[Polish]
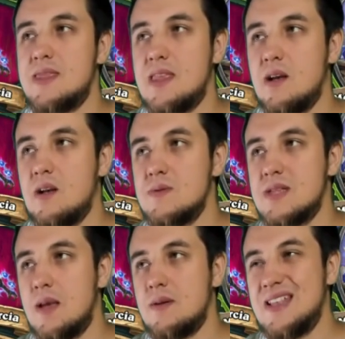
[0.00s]
ma taką,
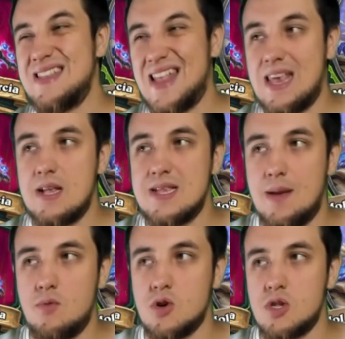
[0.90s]
taki
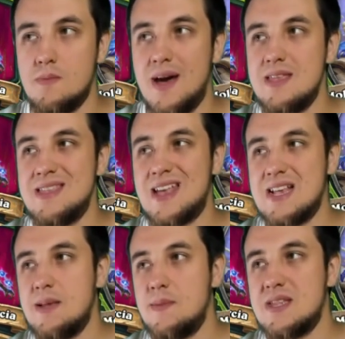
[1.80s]
sam koszt many,
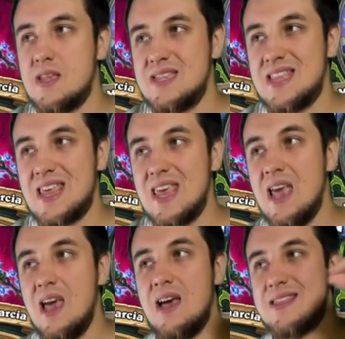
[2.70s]
takie same statystyki,
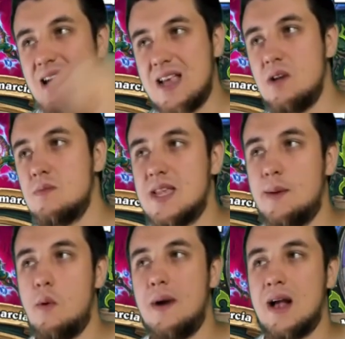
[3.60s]
taką
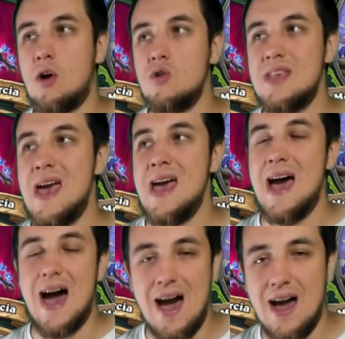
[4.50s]
samą agonię,
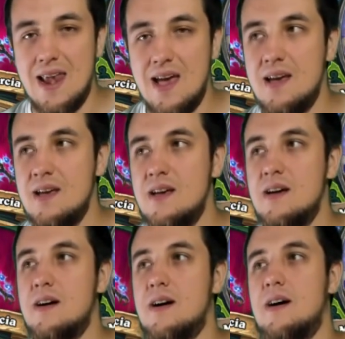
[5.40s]
ale
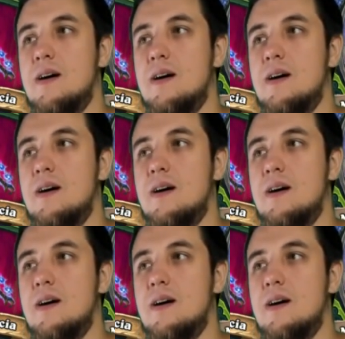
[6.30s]
E,